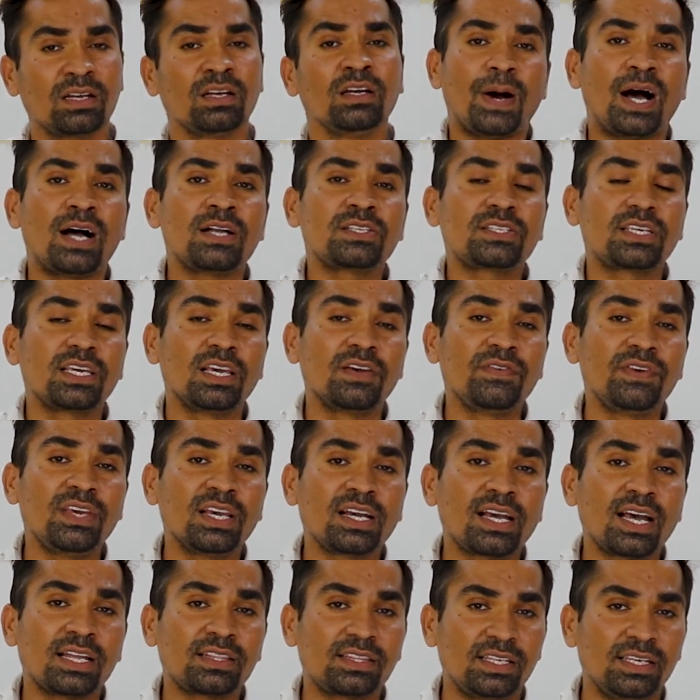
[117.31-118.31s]
पांच
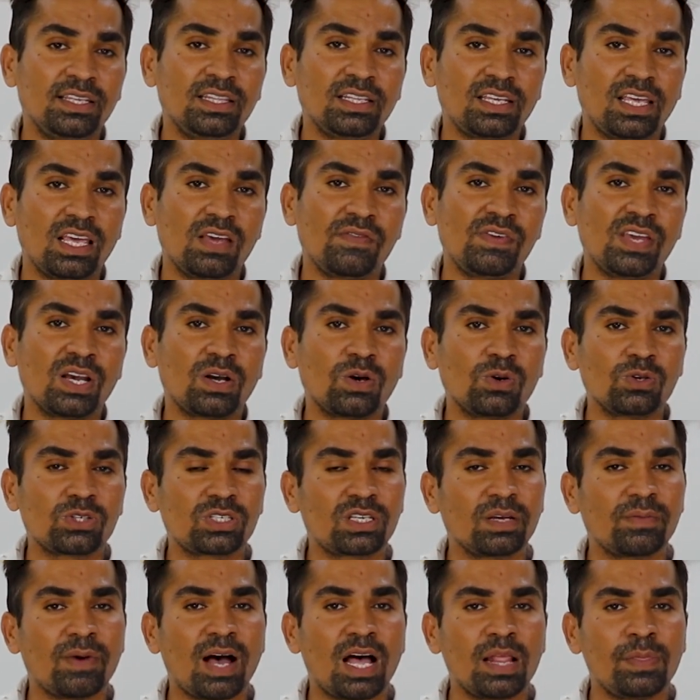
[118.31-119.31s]
के का तीन के का
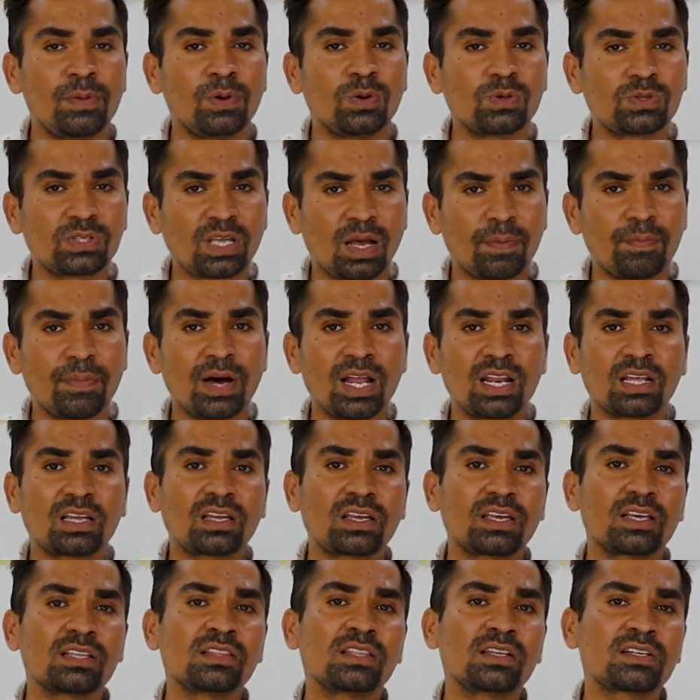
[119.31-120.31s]
उसके बाद में उसका बल्क
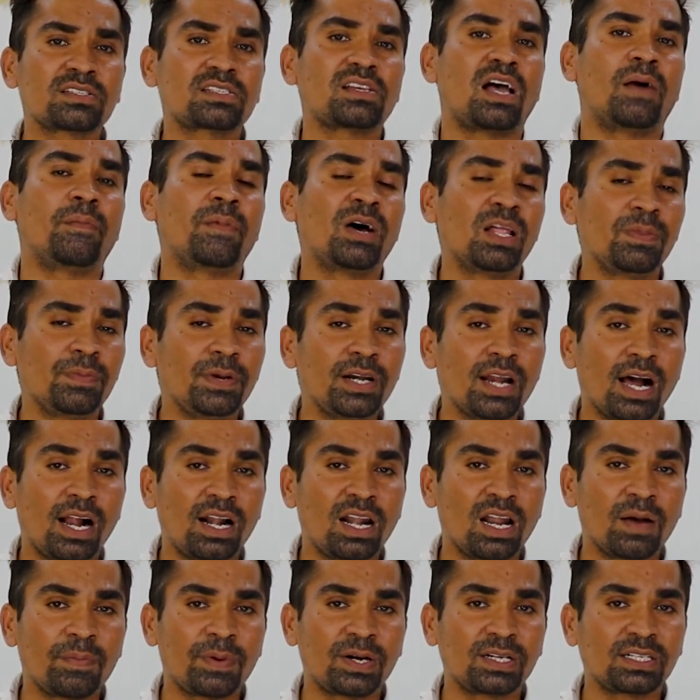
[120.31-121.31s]
के अंदर सामान भी
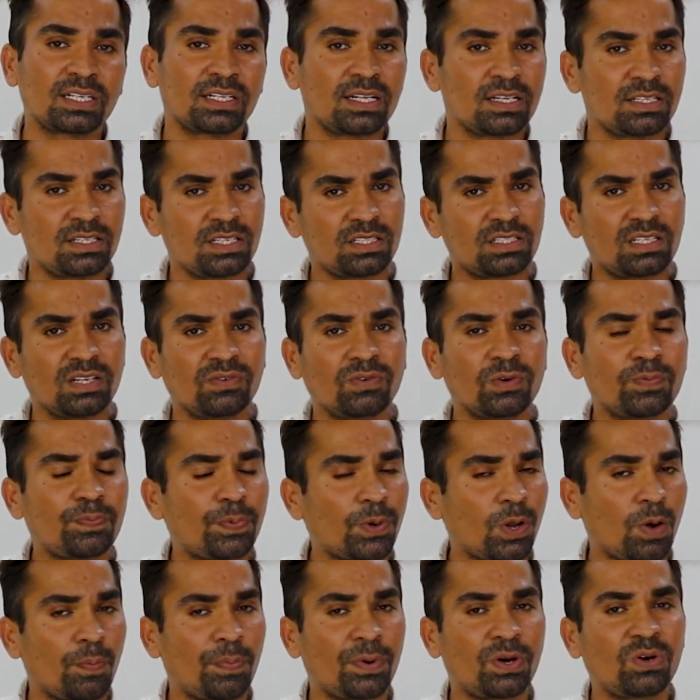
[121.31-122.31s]
डालना पड़ता था जिससे वो
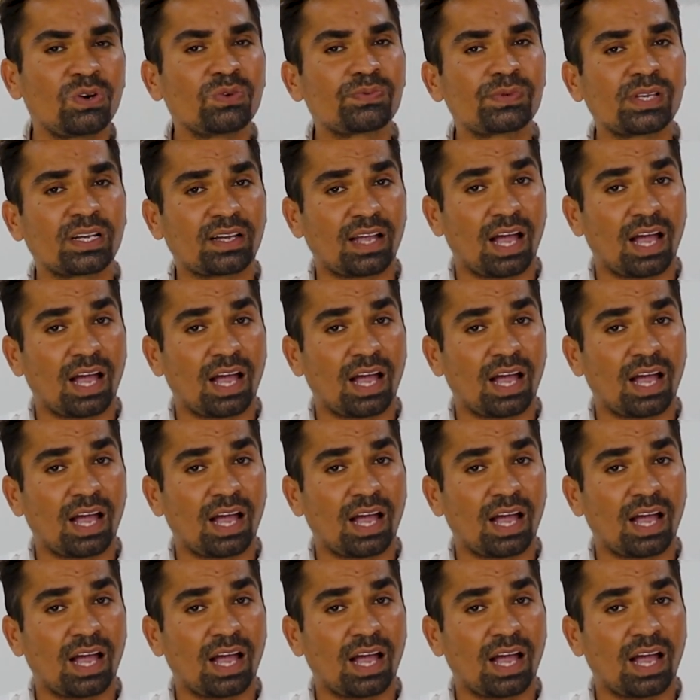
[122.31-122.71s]
प्रॉपर रूप से